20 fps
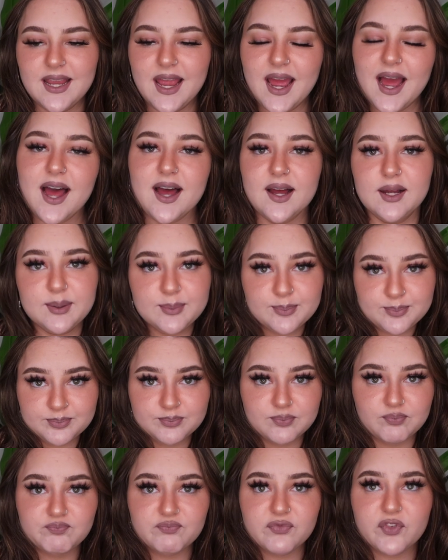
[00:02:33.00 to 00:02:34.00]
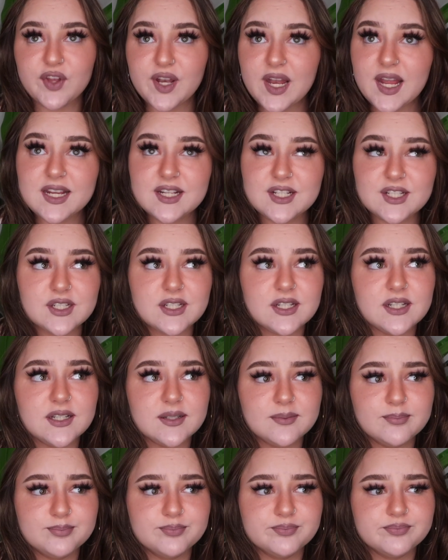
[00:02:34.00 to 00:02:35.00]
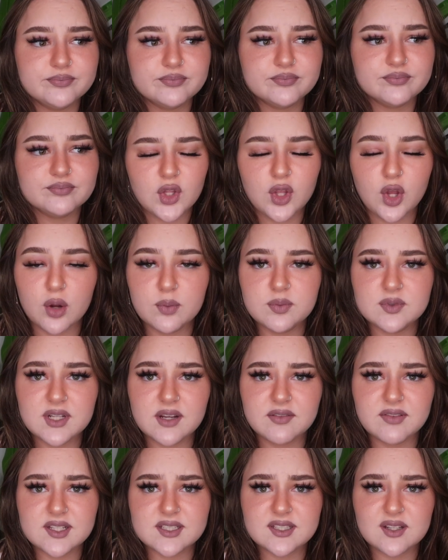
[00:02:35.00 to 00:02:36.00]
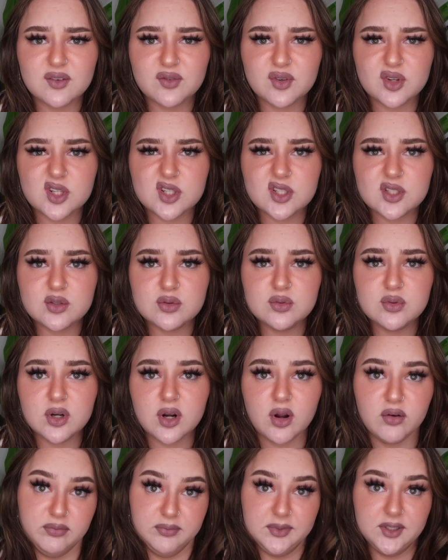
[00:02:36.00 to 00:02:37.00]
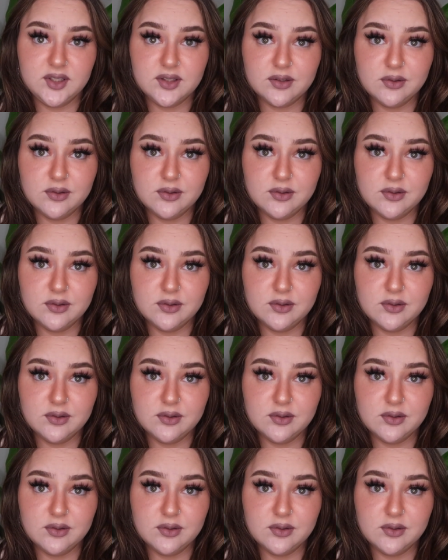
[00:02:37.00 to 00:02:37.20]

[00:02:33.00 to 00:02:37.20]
Ja, vielleicht ähm, kommt da was auf euch zu oder auf mich